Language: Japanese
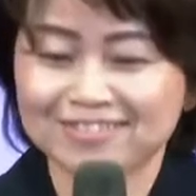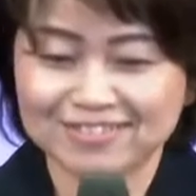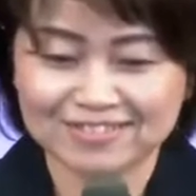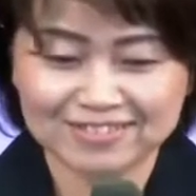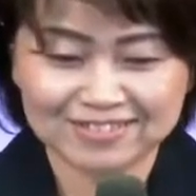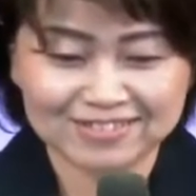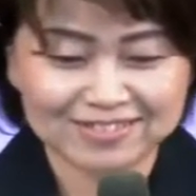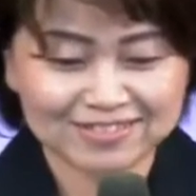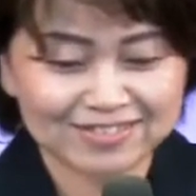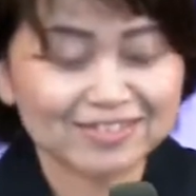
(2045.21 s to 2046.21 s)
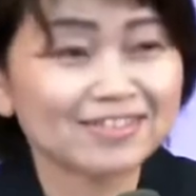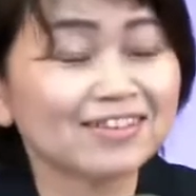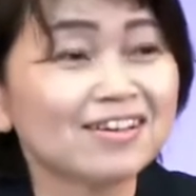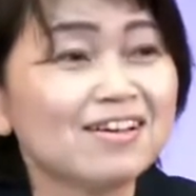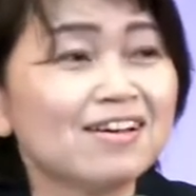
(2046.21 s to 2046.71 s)
But we need
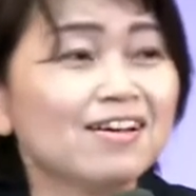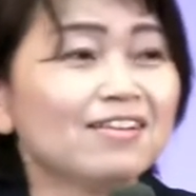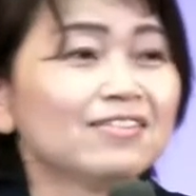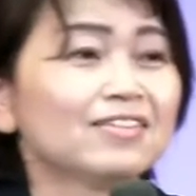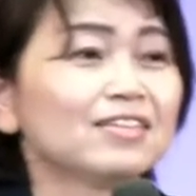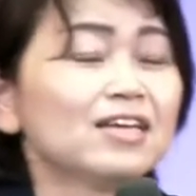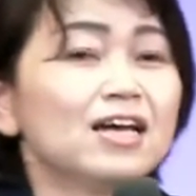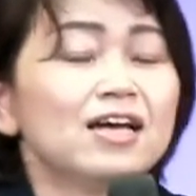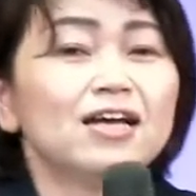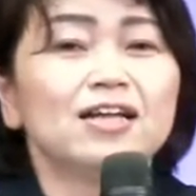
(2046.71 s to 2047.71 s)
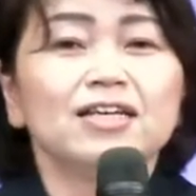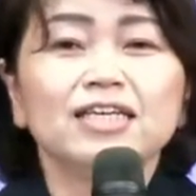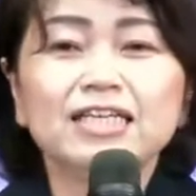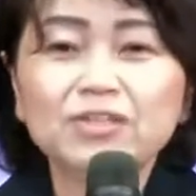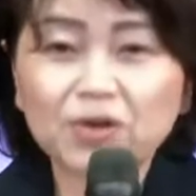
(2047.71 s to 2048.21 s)
to mature to the next
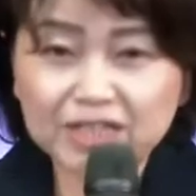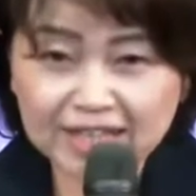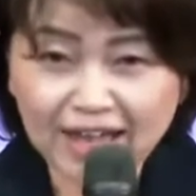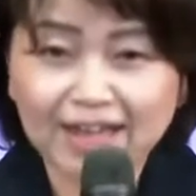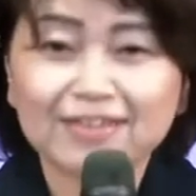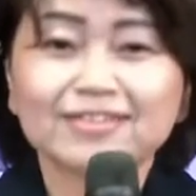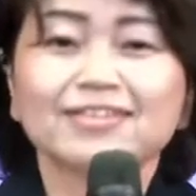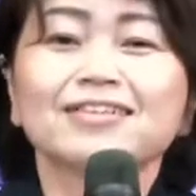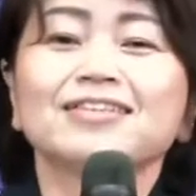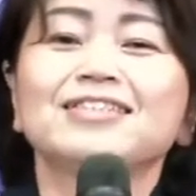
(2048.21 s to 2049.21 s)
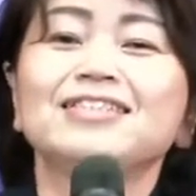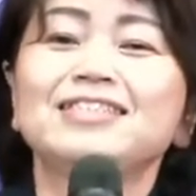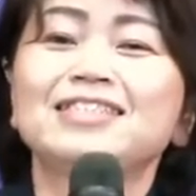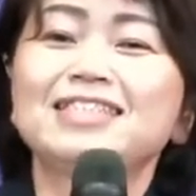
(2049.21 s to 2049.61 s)
step. 祈って。We pray.